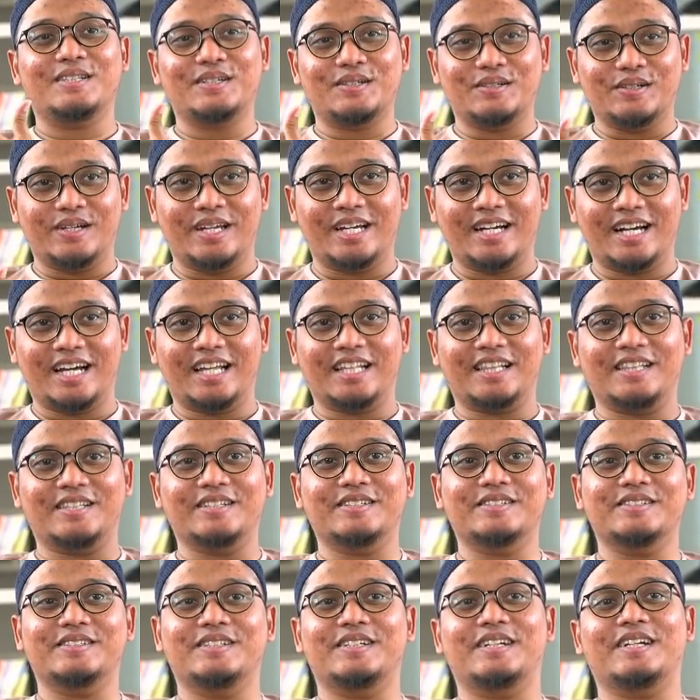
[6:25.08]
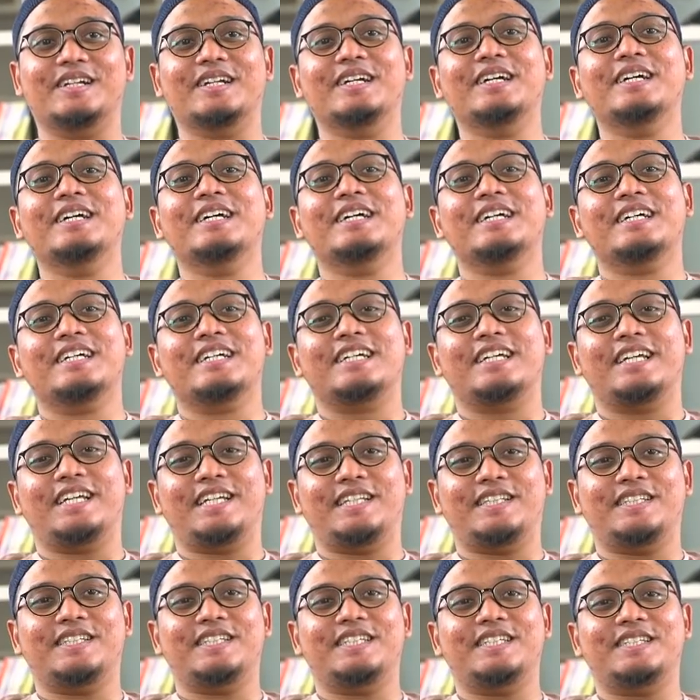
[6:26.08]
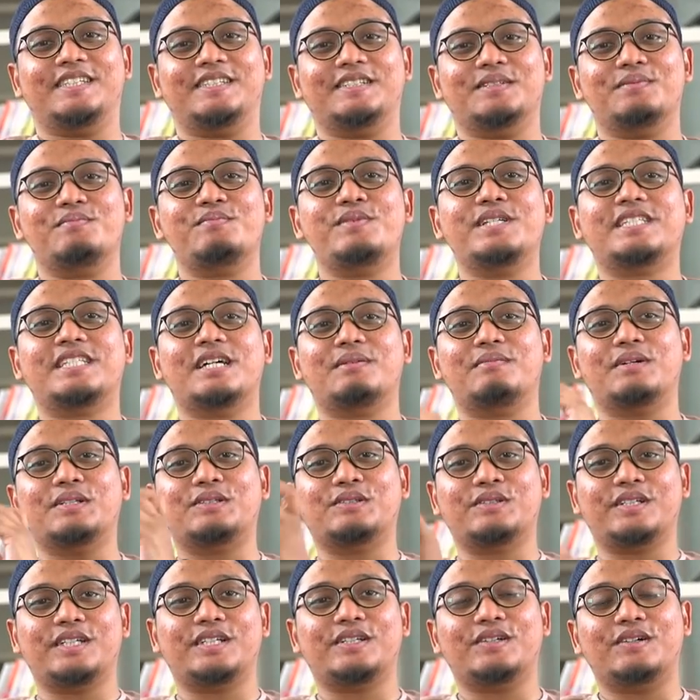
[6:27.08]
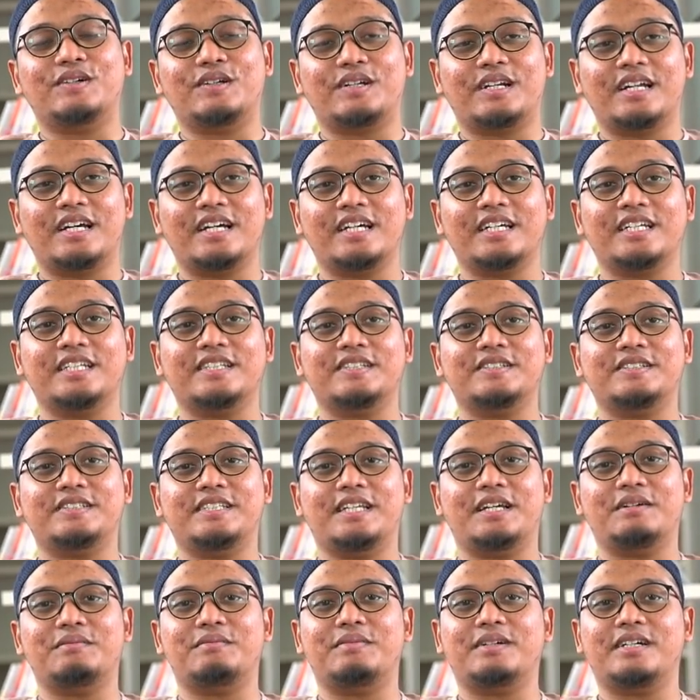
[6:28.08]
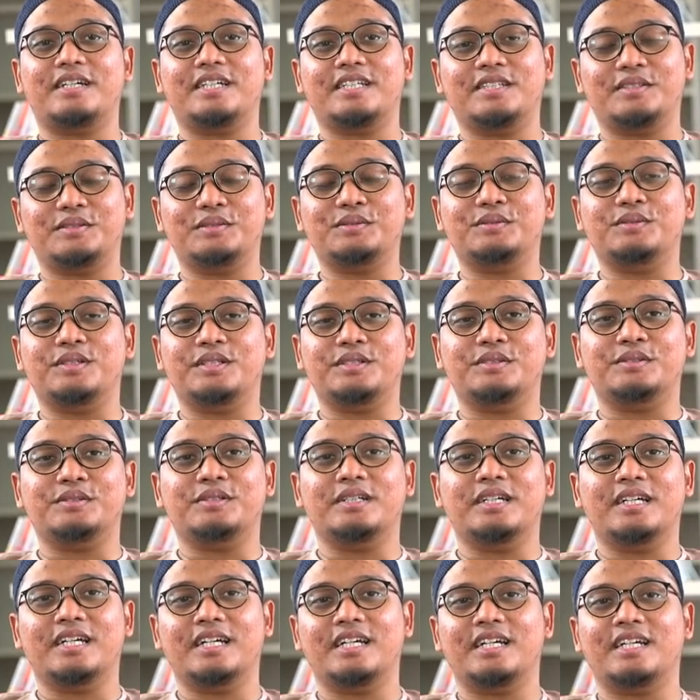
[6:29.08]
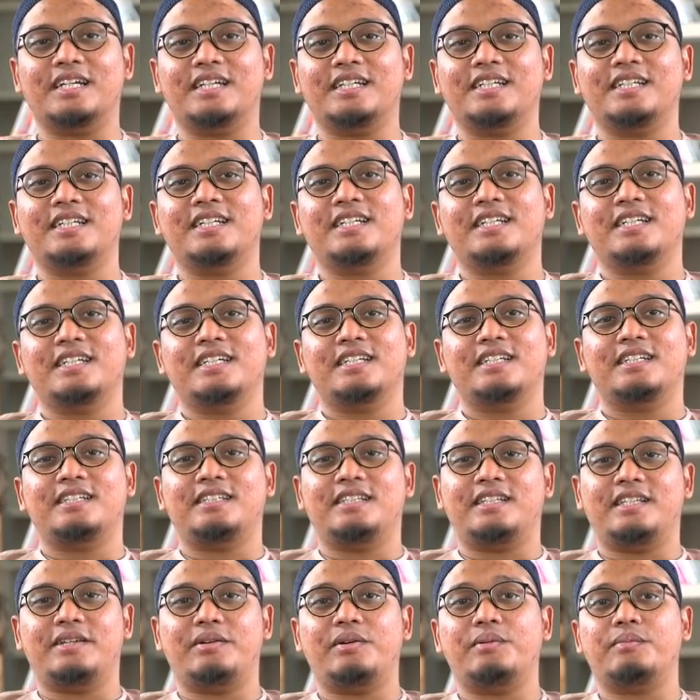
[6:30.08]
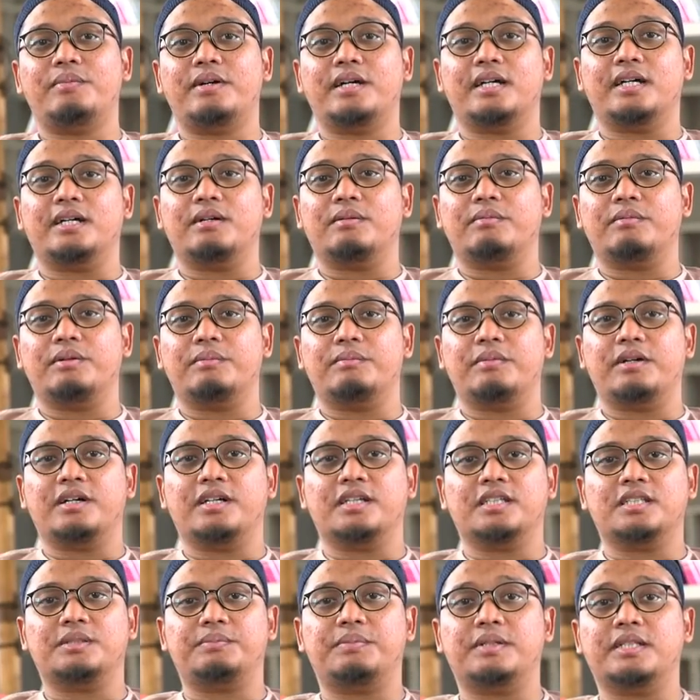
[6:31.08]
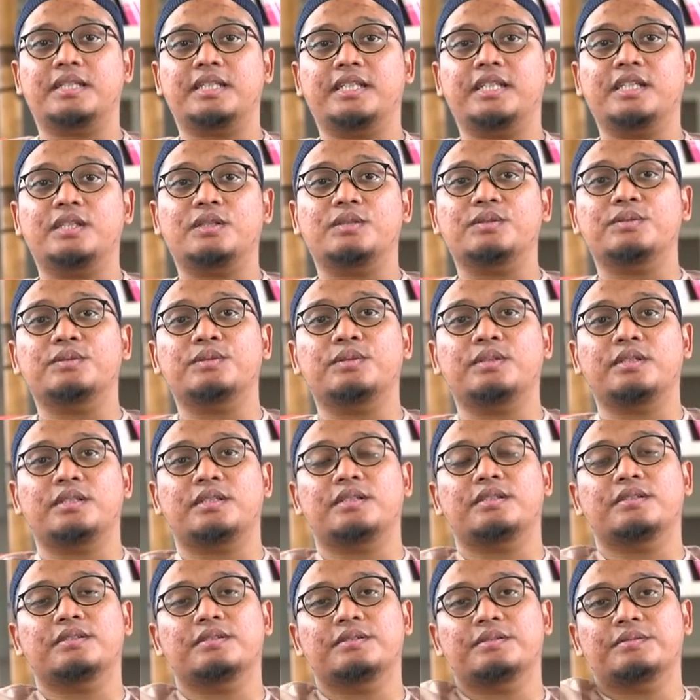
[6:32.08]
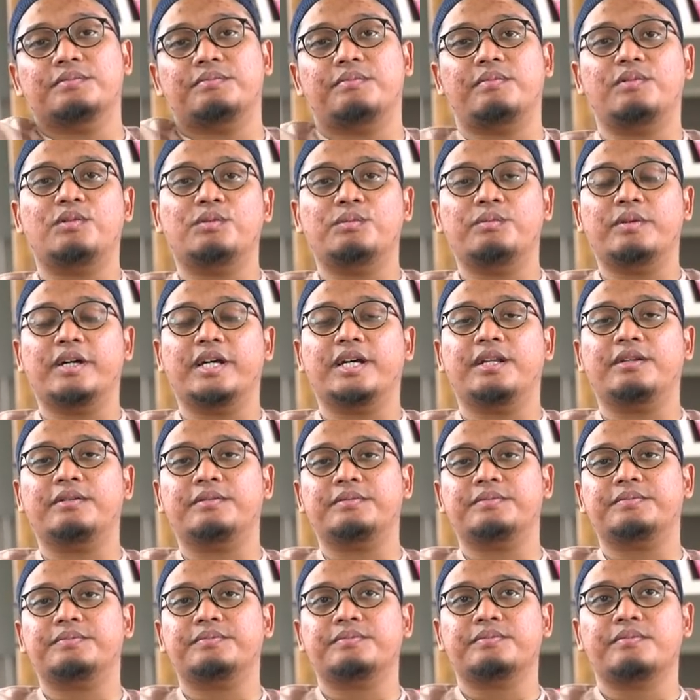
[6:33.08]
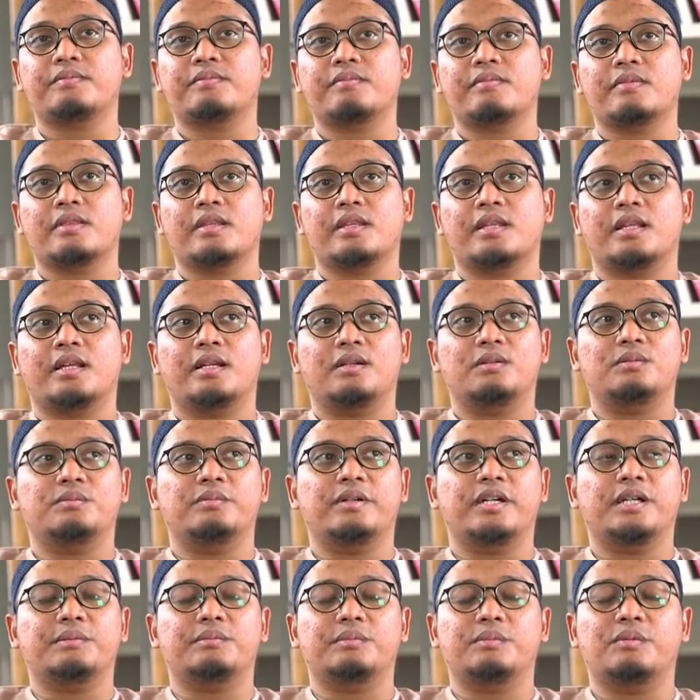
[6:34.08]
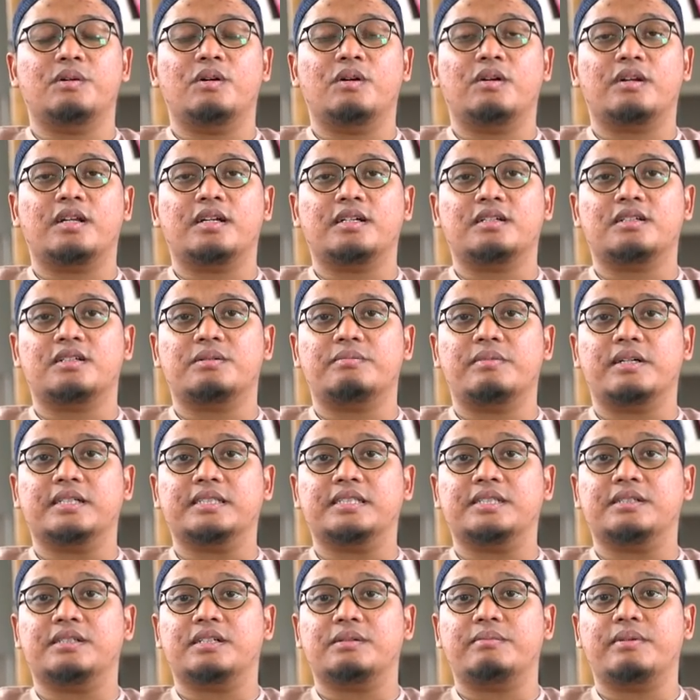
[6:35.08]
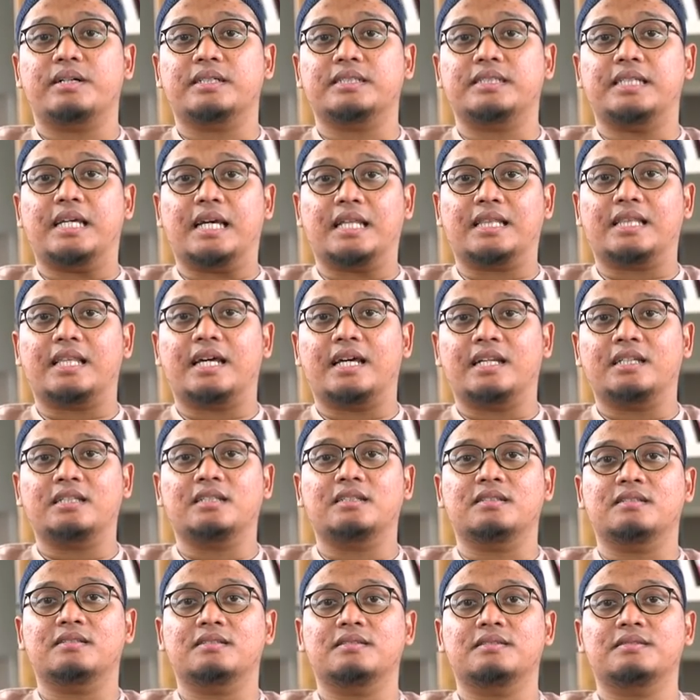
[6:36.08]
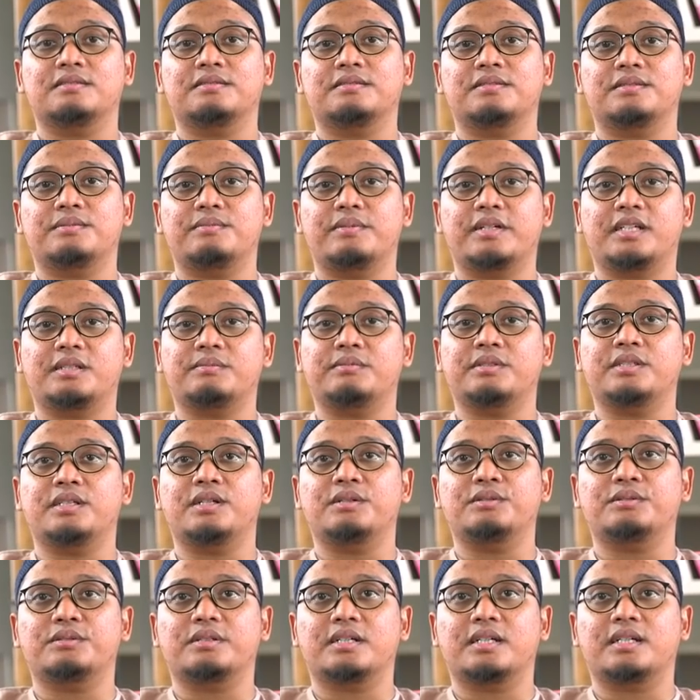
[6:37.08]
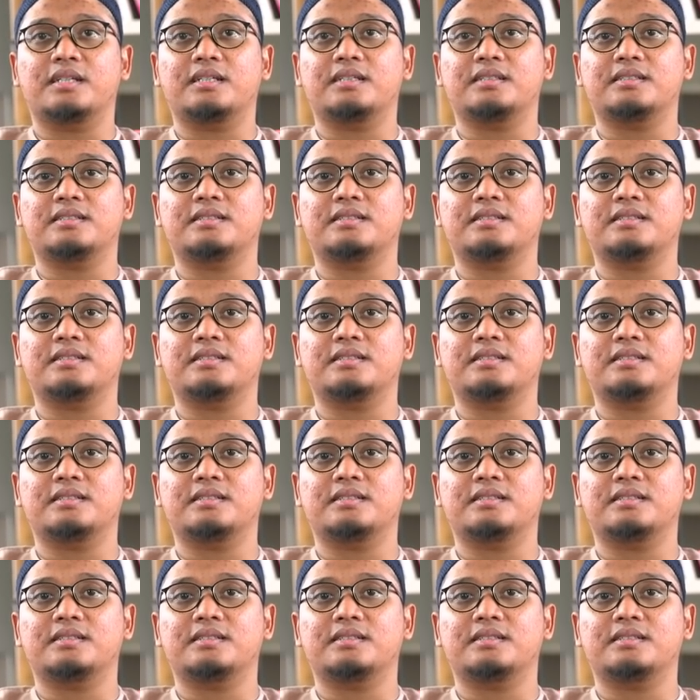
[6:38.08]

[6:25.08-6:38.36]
itu gue yang ngatur gitu gitu bisa masukin orang itu siapa itu gue juga jadi memang memang seperti itu gitu lumayan lumayan membawa orang ke kemaksiatan gitu semakin menjauhkan